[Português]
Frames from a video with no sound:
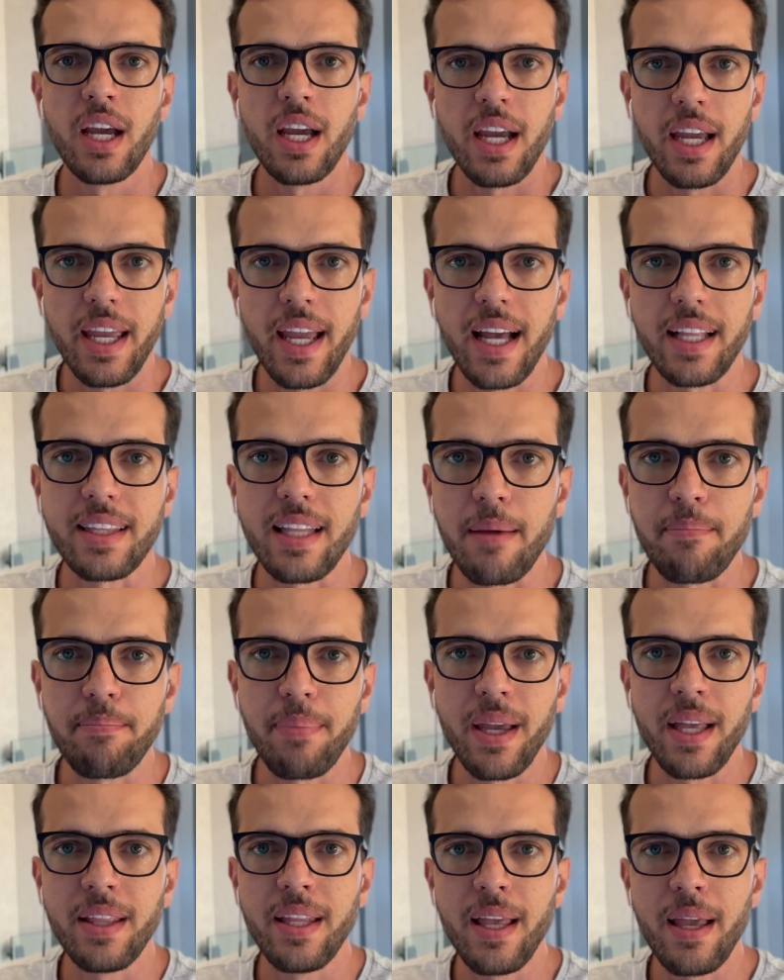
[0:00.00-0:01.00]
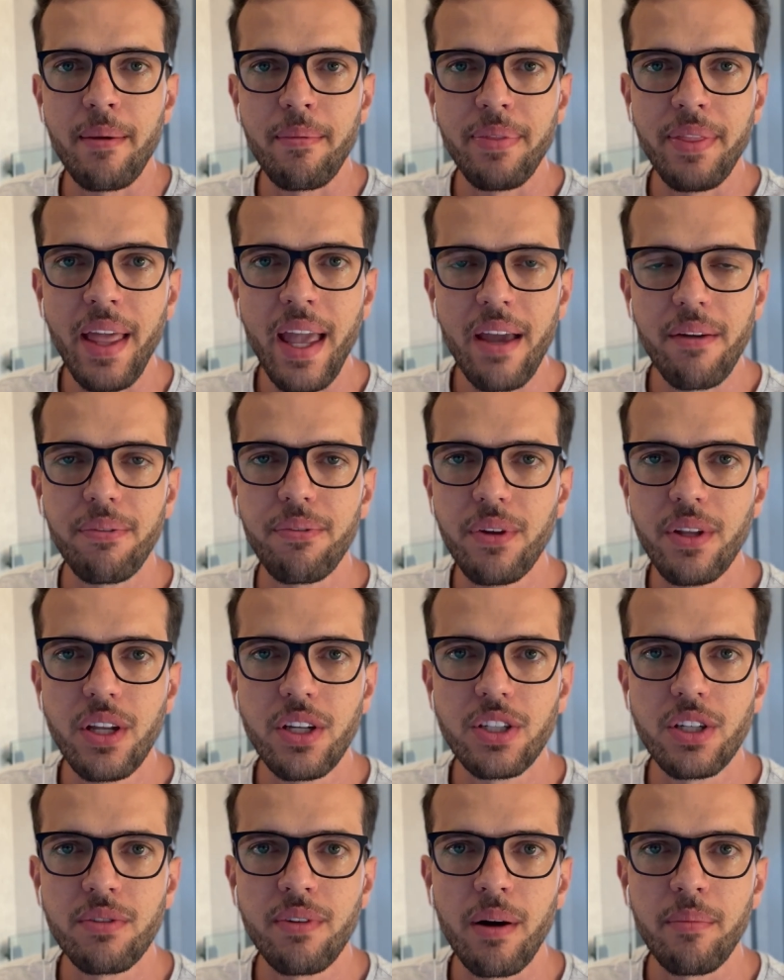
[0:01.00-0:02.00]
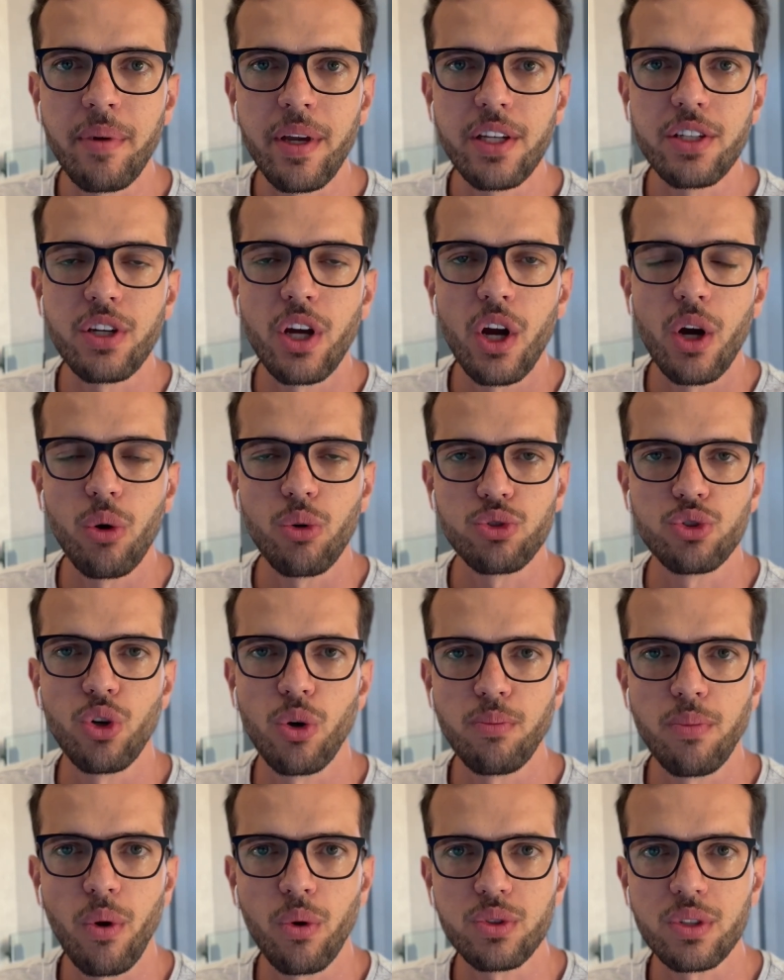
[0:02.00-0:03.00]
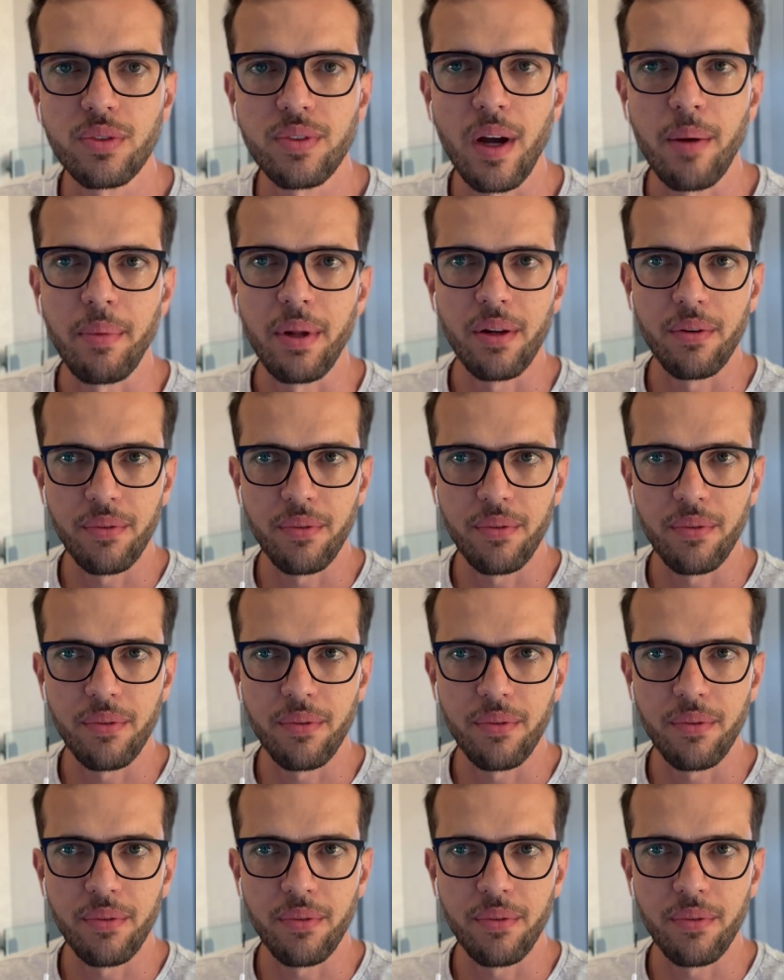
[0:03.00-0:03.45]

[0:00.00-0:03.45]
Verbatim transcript: e até perder definitivamente o seu Bolsa Família.